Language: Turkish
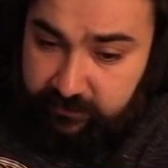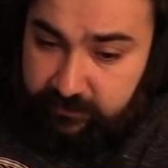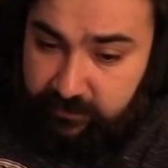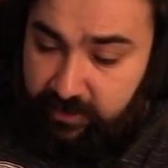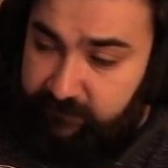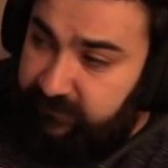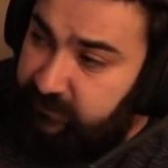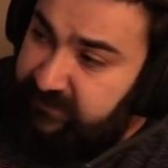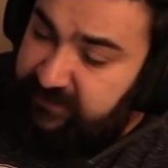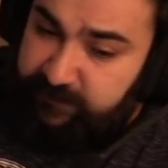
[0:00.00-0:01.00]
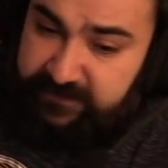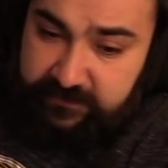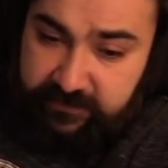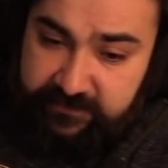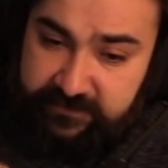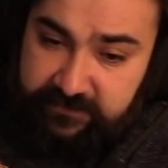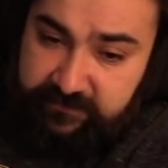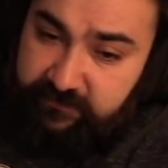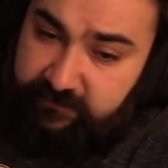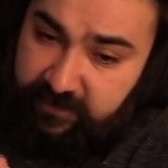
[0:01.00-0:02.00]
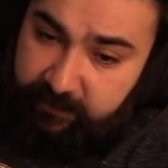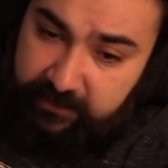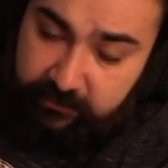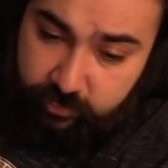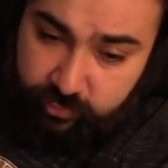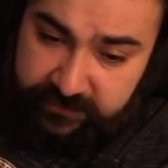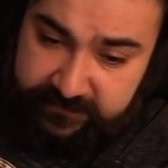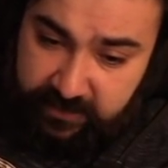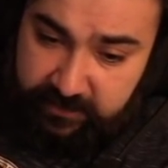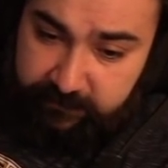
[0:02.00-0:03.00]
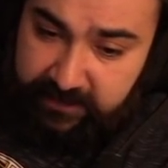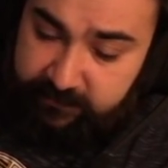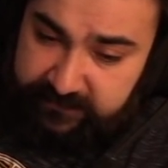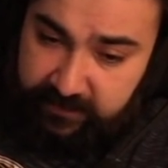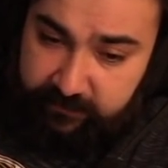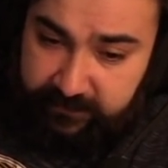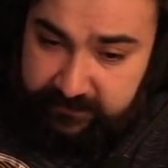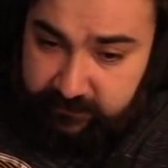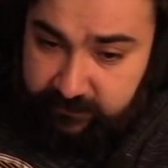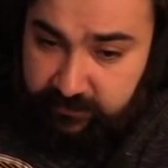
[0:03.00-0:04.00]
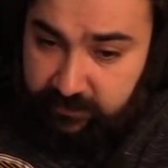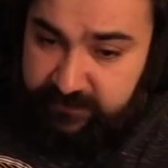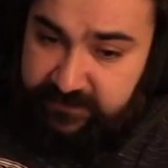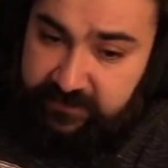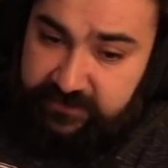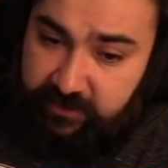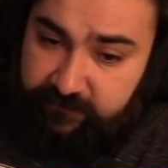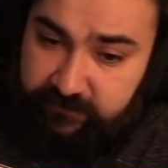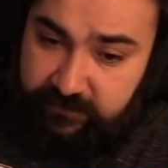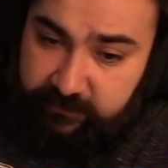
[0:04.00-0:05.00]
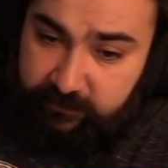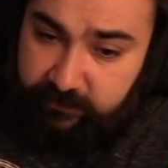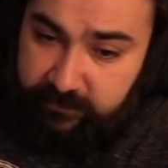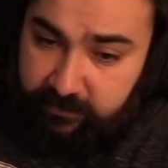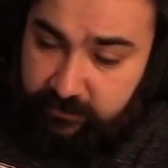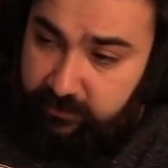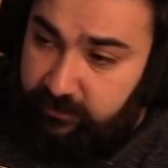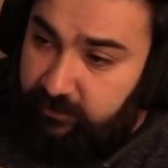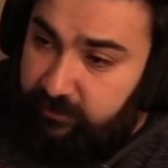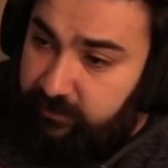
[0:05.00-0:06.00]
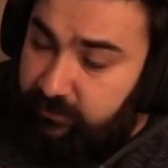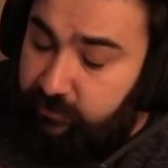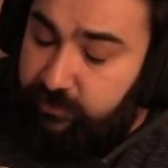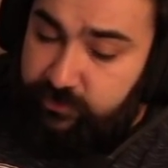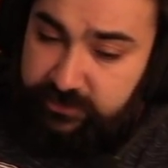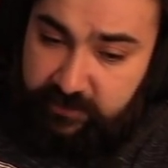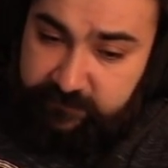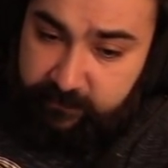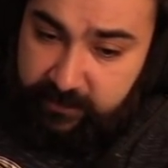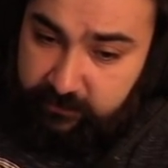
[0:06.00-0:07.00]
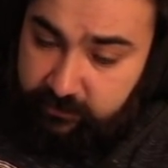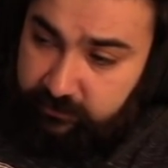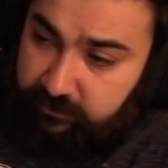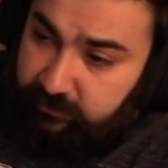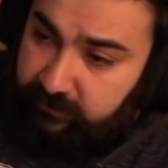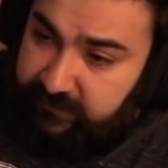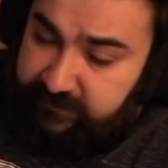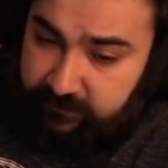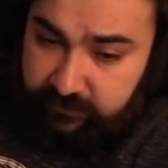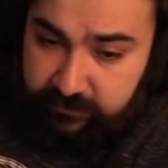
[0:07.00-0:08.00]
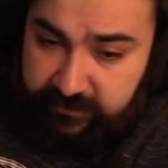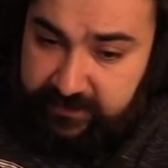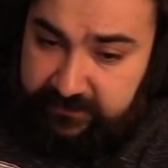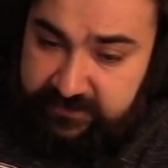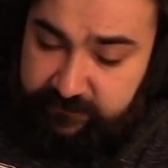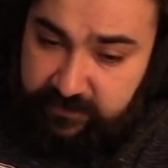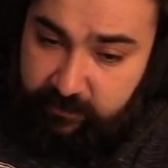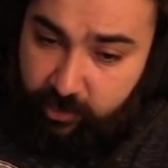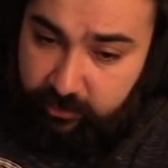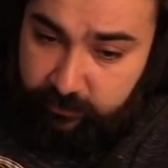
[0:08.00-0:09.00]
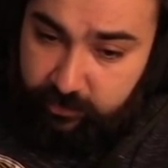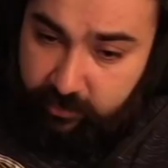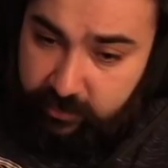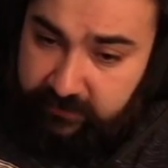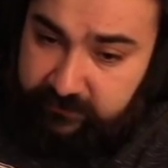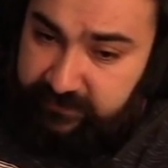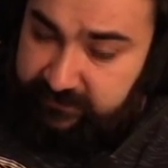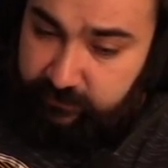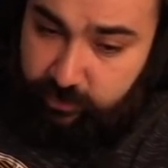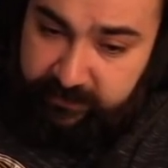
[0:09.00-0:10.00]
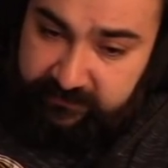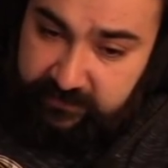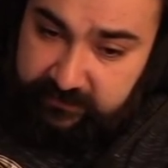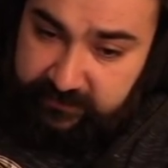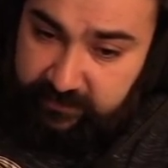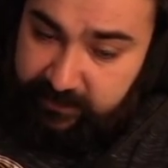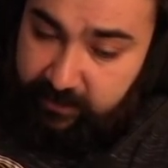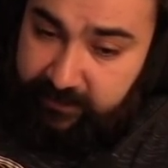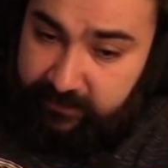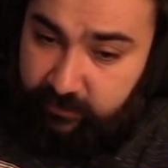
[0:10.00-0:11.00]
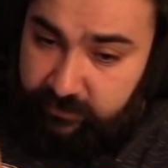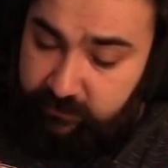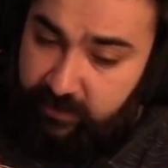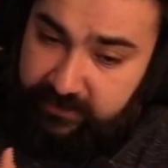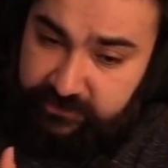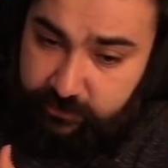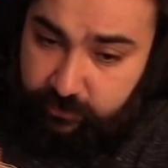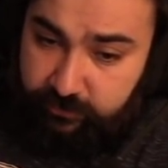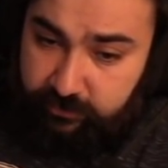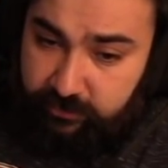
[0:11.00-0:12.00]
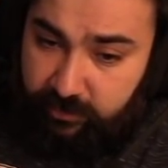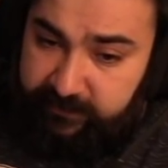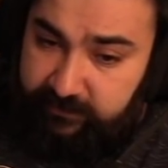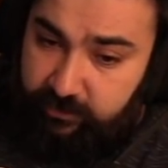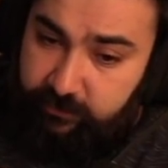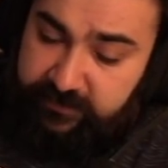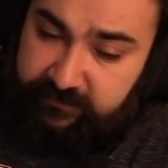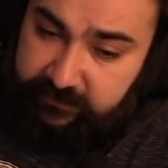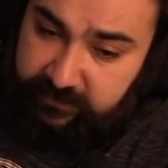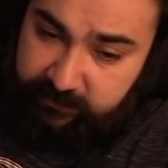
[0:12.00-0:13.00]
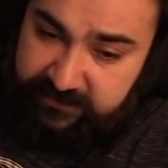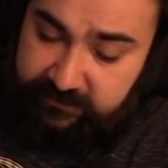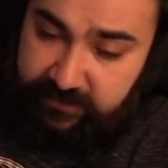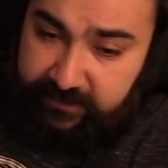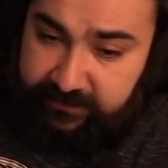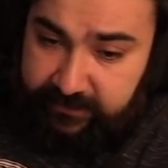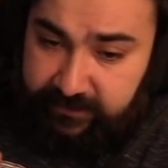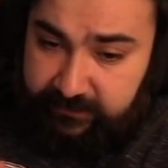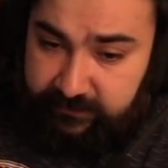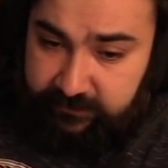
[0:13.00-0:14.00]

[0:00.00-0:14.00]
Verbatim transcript: Haftaya biz XPCL getirdik deme gücüne sahipler mi? Sahipler tabi. Mesela geçen hafta dediğim gibi e, ondan önceki hafta pardon. Yazın genelde sıfırlama olmuyor. 16 ya yıl dönümü etkinlikleriyle beraber geliyor dedim. Aynı şey oldu ama yıl dönümü etkinlikleri bir tık daha erken geldi.